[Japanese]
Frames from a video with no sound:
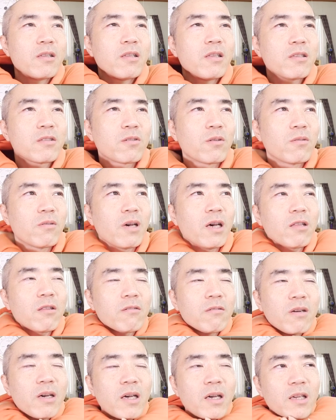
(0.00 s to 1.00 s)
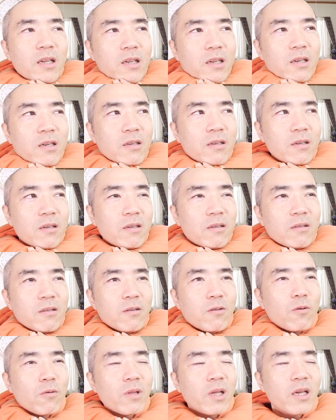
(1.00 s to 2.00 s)
でその後は
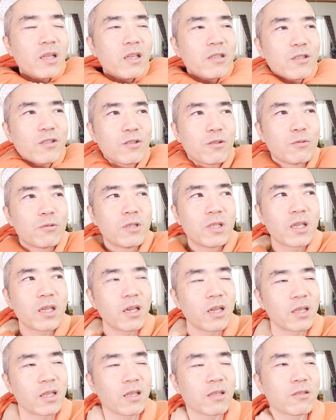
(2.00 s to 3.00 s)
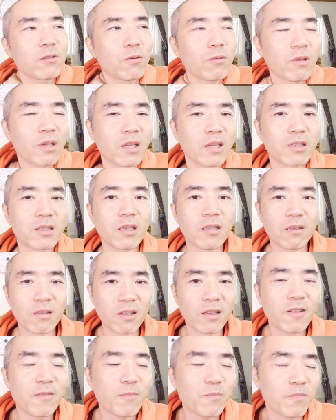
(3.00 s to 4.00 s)
この間ちょっと売り切れた創建者の
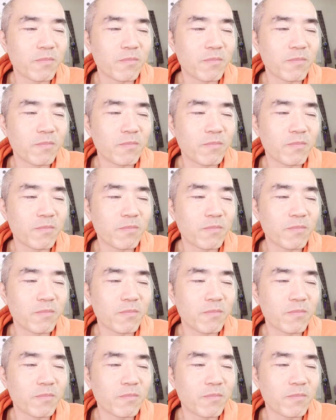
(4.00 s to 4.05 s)
ね